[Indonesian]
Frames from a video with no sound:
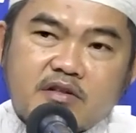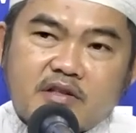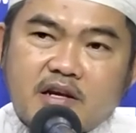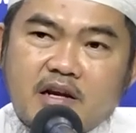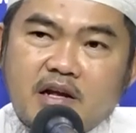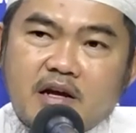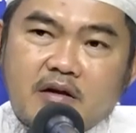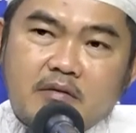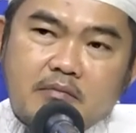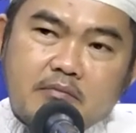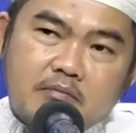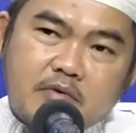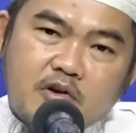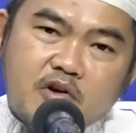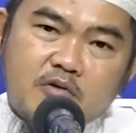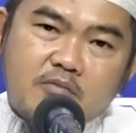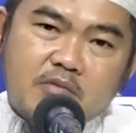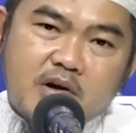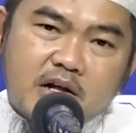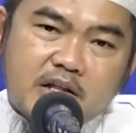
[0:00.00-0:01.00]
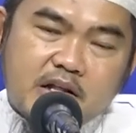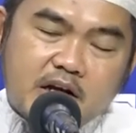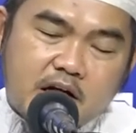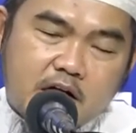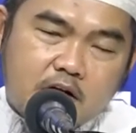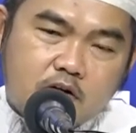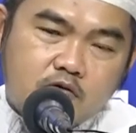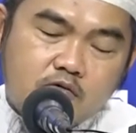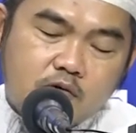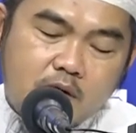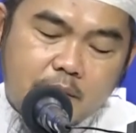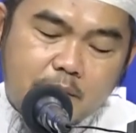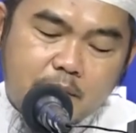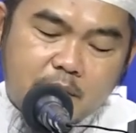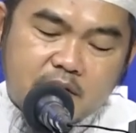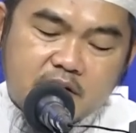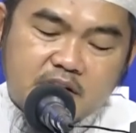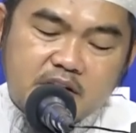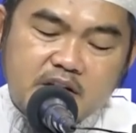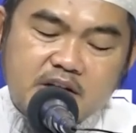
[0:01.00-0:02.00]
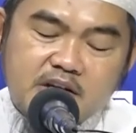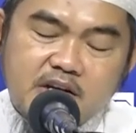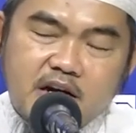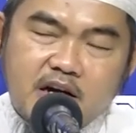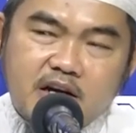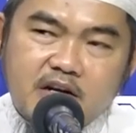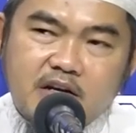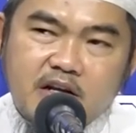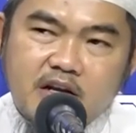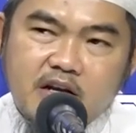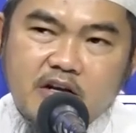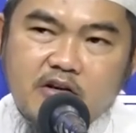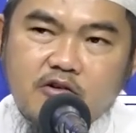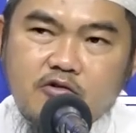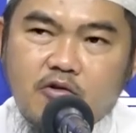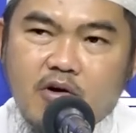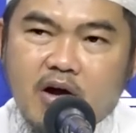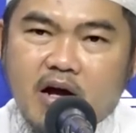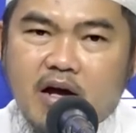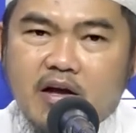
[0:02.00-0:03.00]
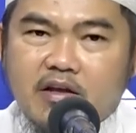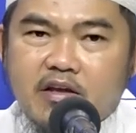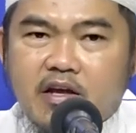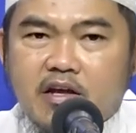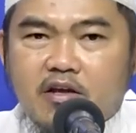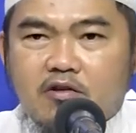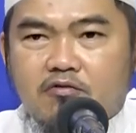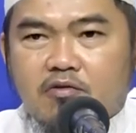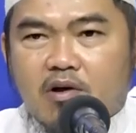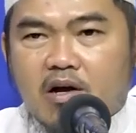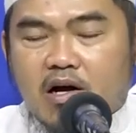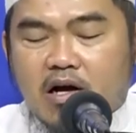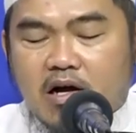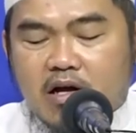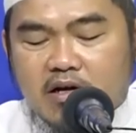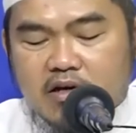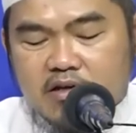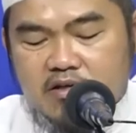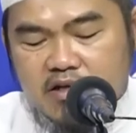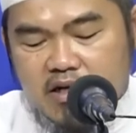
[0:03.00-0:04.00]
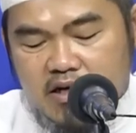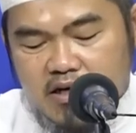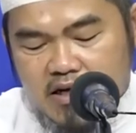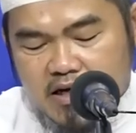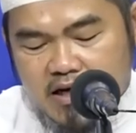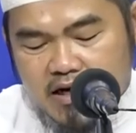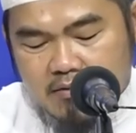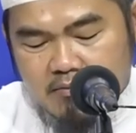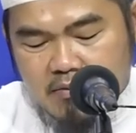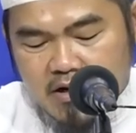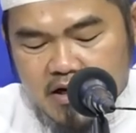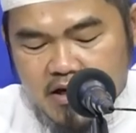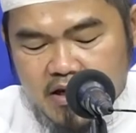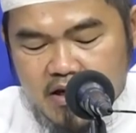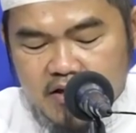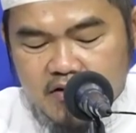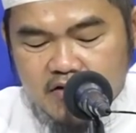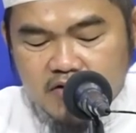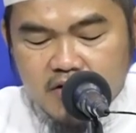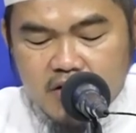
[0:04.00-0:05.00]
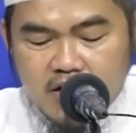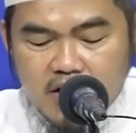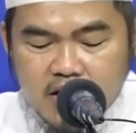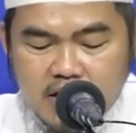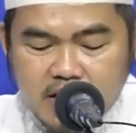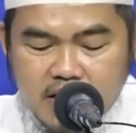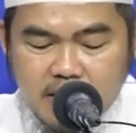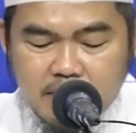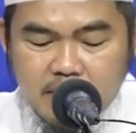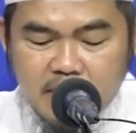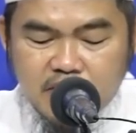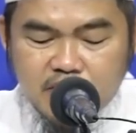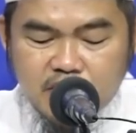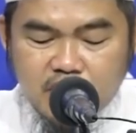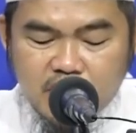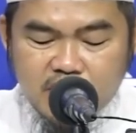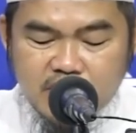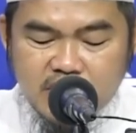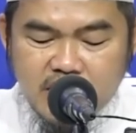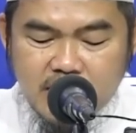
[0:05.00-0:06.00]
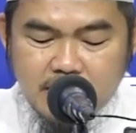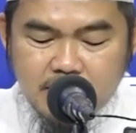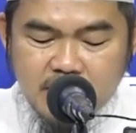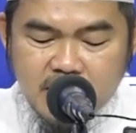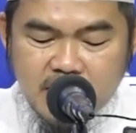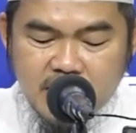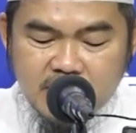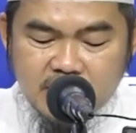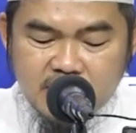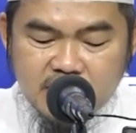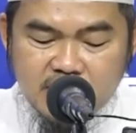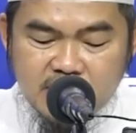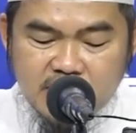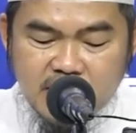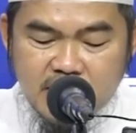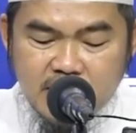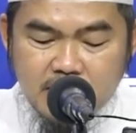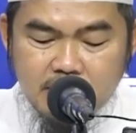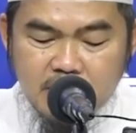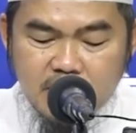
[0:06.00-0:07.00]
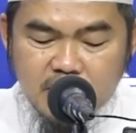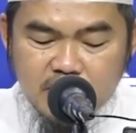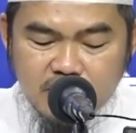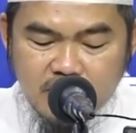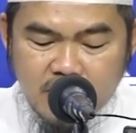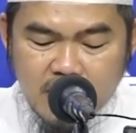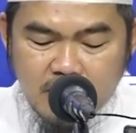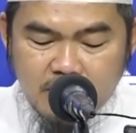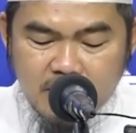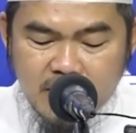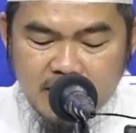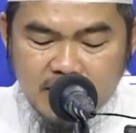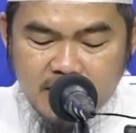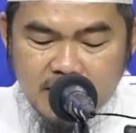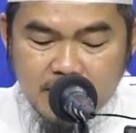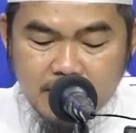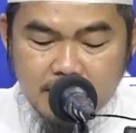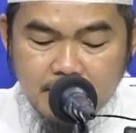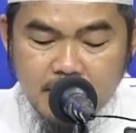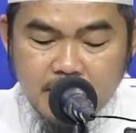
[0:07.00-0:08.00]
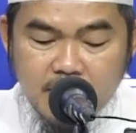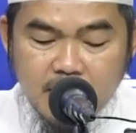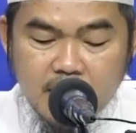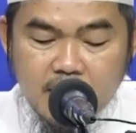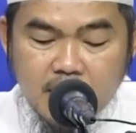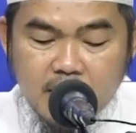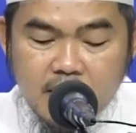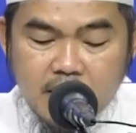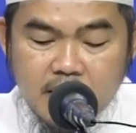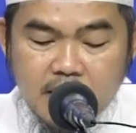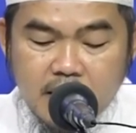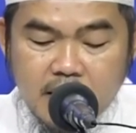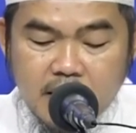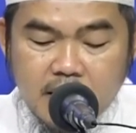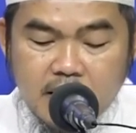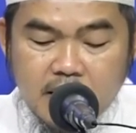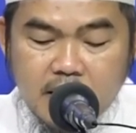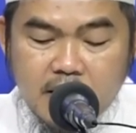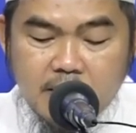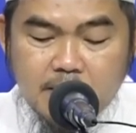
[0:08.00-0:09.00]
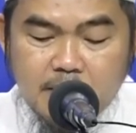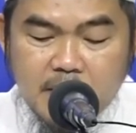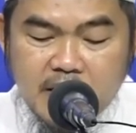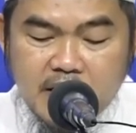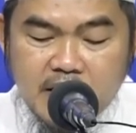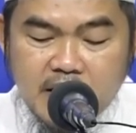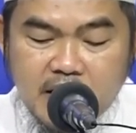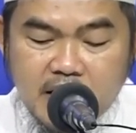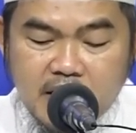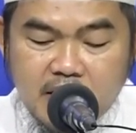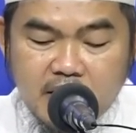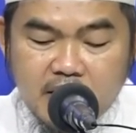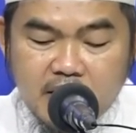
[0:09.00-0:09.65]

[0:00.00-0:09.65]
setelah beliau mengatakan dua pertiga dari doanya itu akan dijadikan bagi Nabi SAW dengan cara bersolawat ya kepada